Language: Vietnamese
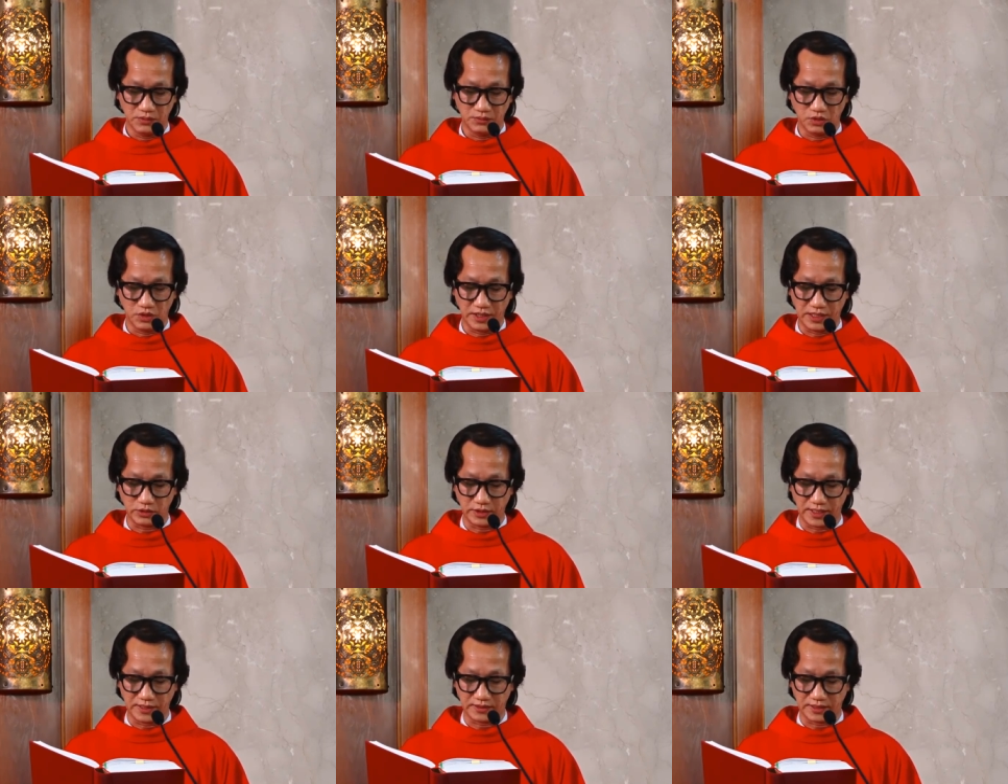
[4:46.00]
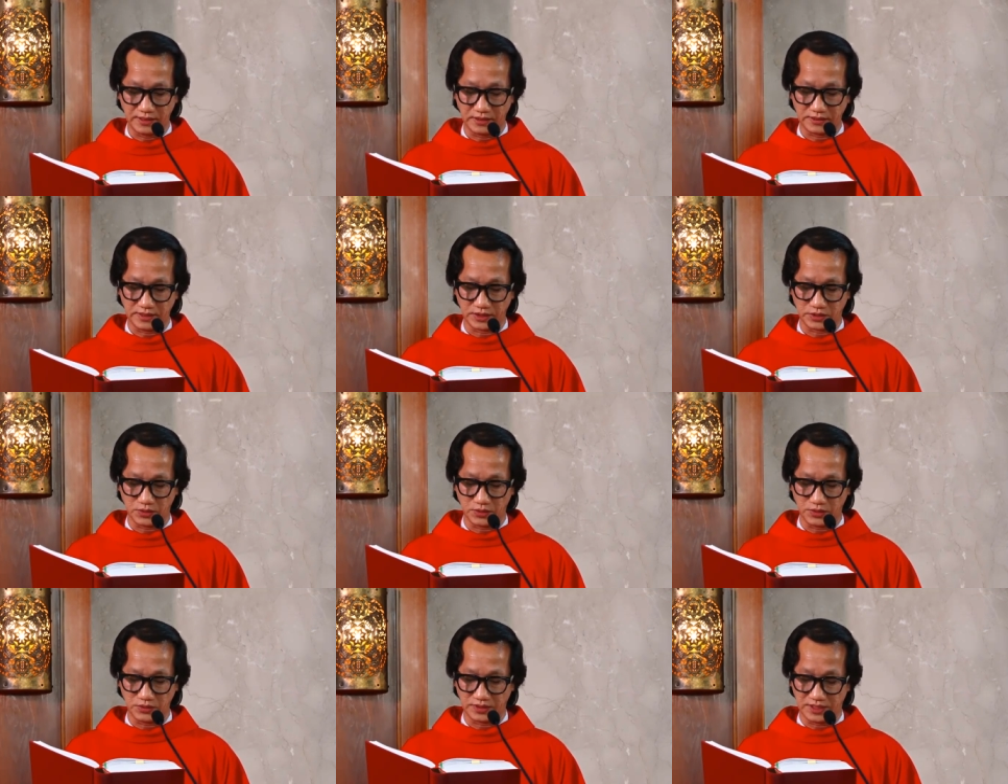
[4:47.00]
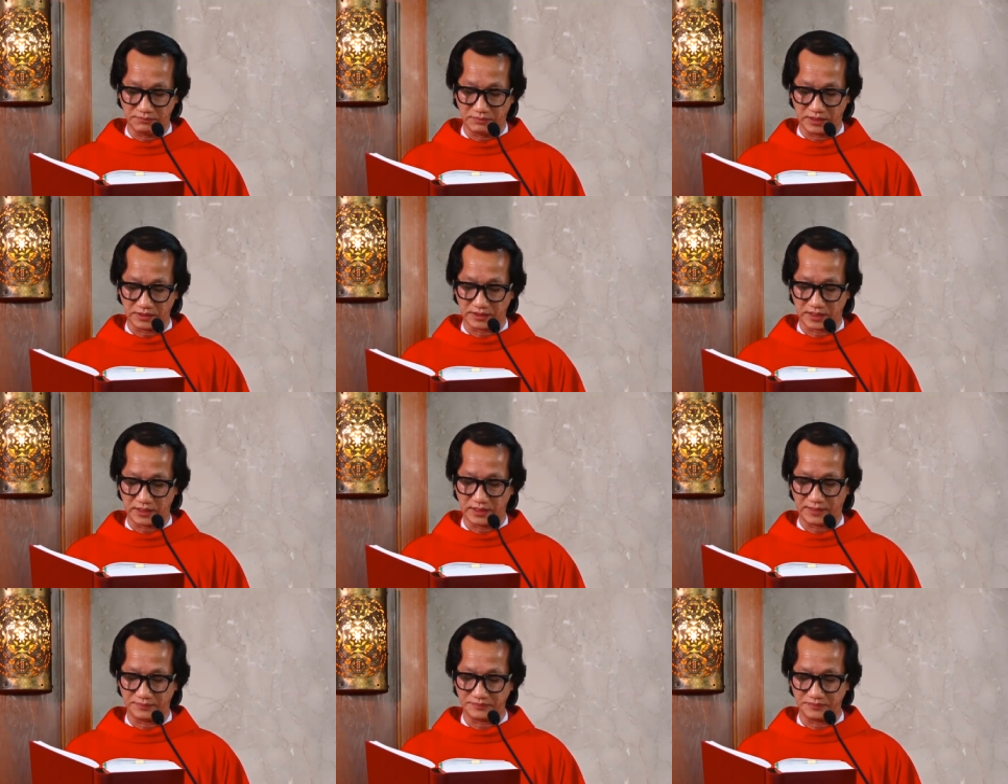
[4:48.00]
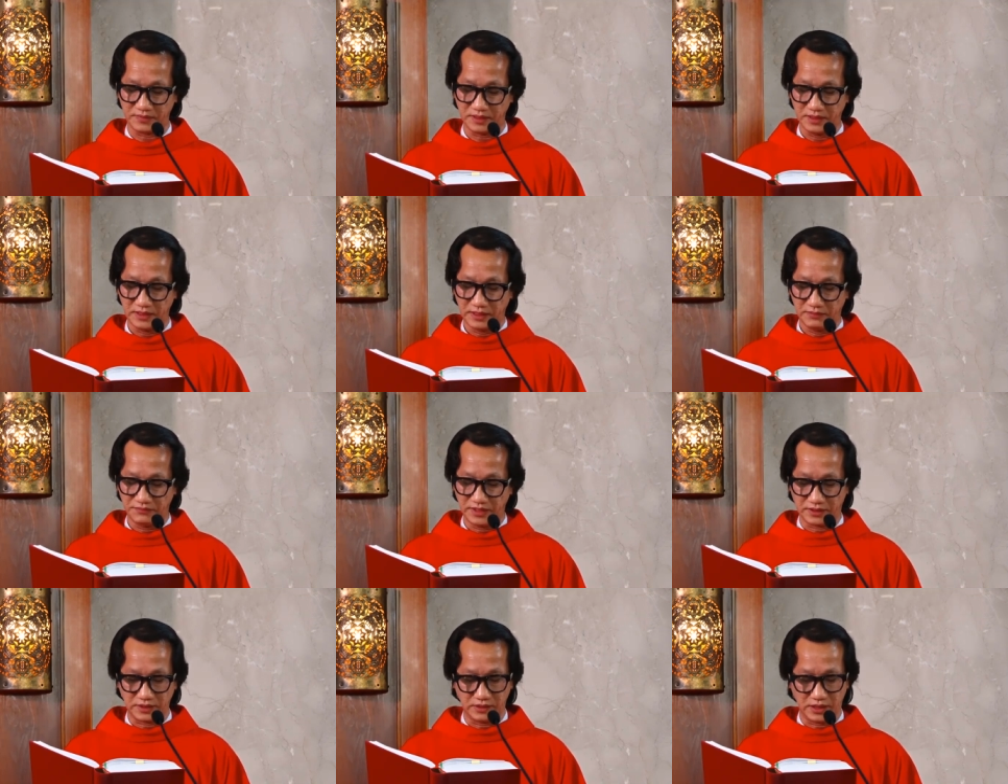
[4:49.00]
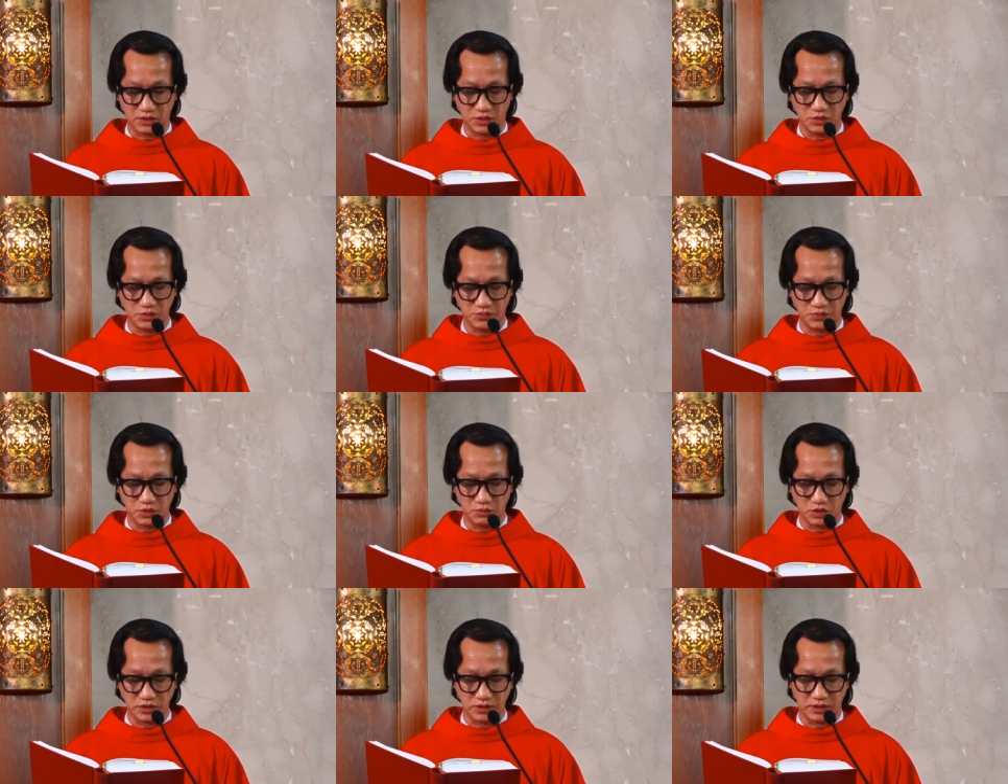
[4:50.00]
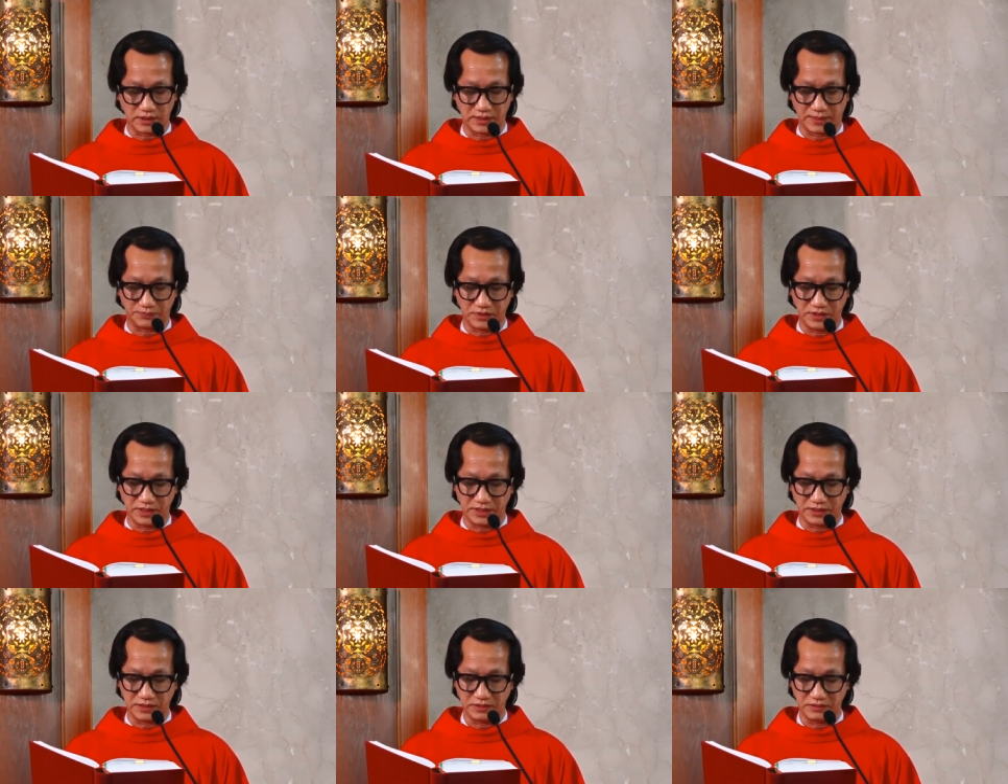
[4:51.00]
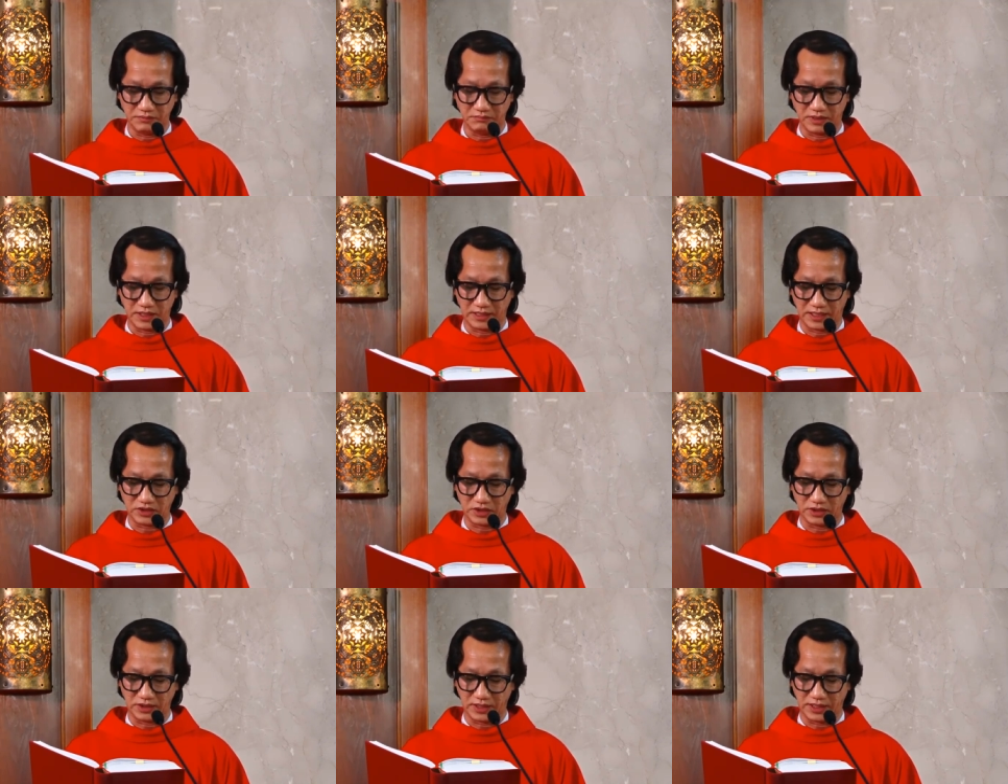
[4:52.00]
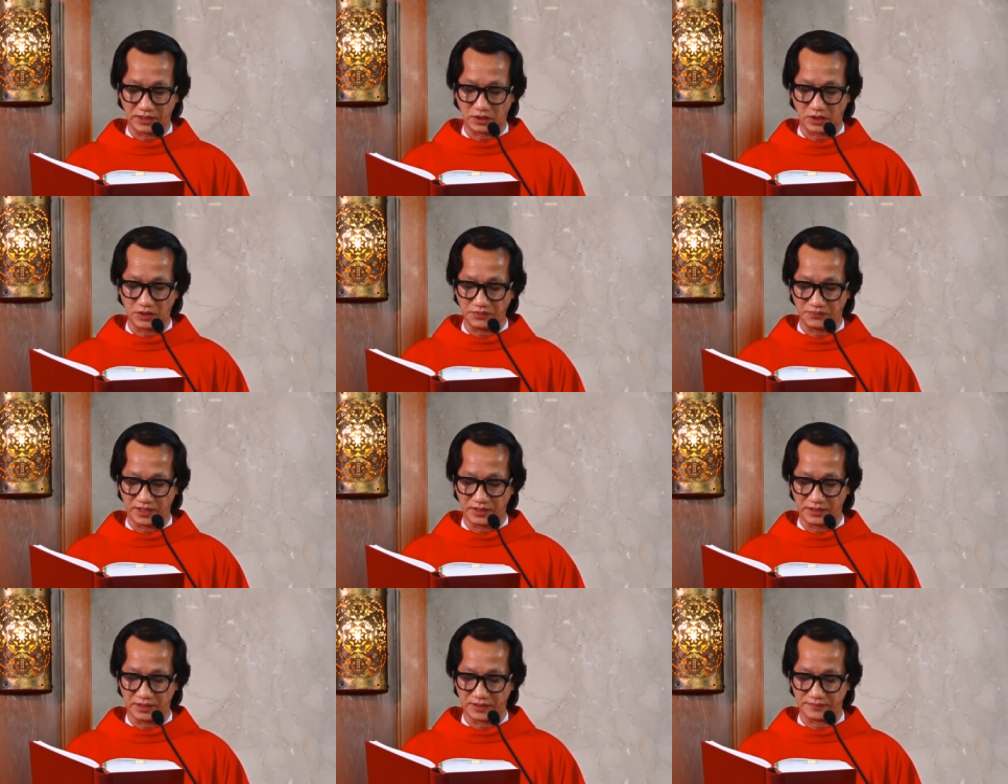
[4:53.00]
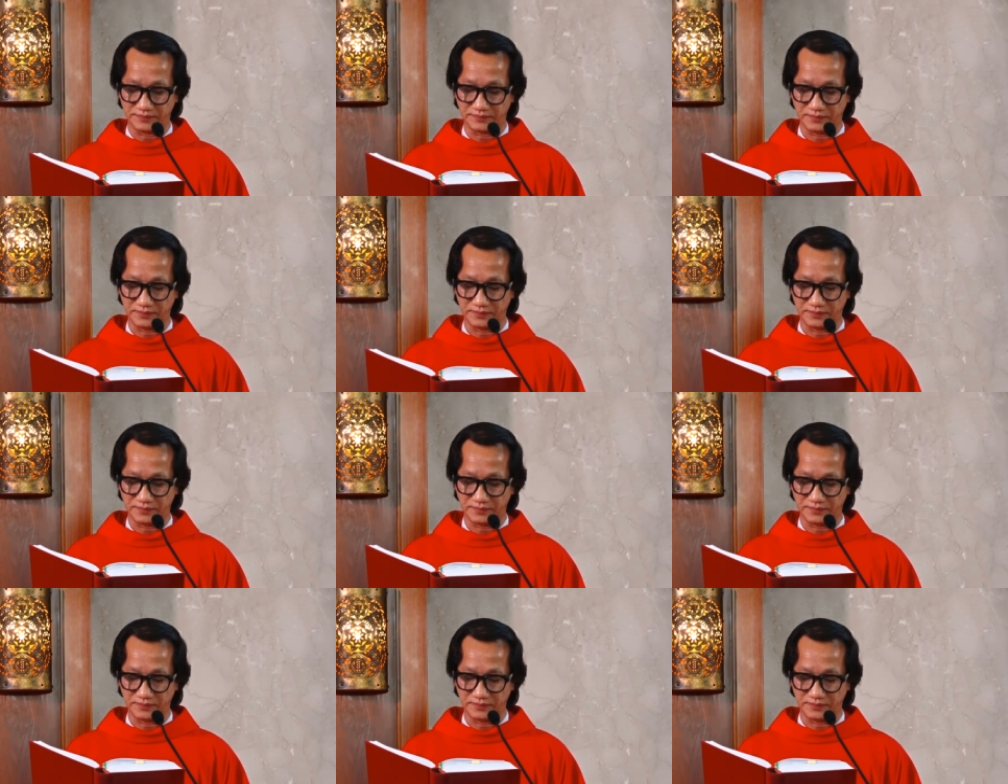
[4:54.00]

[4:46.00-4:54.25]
Vua Herodê thấy Đức Giêsu thì mừng rỡ lắm, vì từ lâu vua muốn được gặp người, bởi đã từng nghe nói về người.